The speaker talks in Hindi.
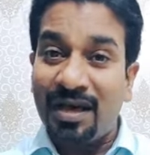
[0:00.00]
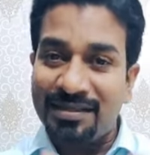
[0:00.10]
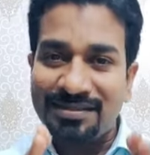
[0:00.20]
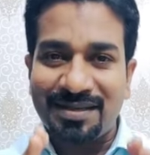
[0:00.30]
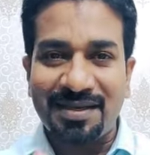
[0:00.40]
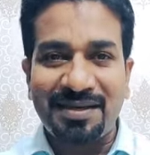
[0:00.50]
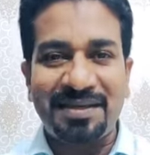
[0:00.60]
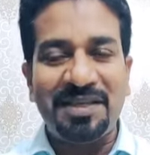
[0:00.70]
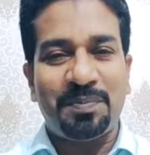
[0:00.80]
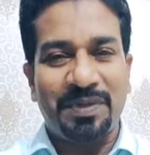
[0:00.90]
आज करना
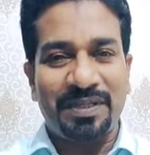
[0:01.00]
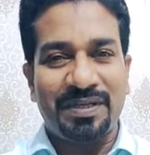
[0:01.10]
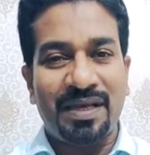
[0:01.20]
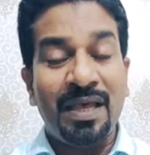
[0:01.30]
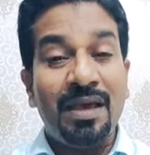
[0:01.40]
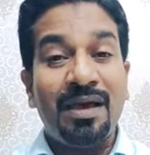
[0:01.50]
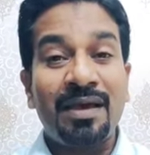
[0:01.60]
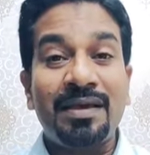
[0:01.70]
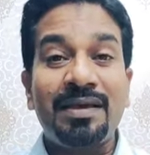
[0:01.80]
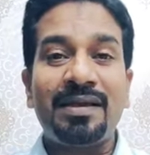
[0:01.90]
ही पड़ेगा
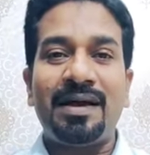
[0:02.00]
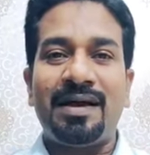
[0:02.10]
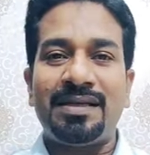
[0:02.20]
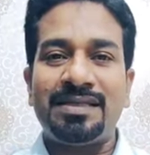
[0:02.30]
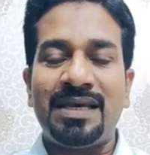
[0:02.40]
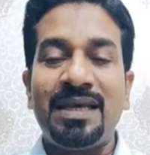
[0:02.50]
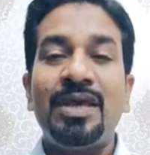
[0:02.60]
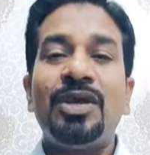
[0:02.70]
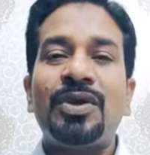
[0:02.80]
अगर कहा जाए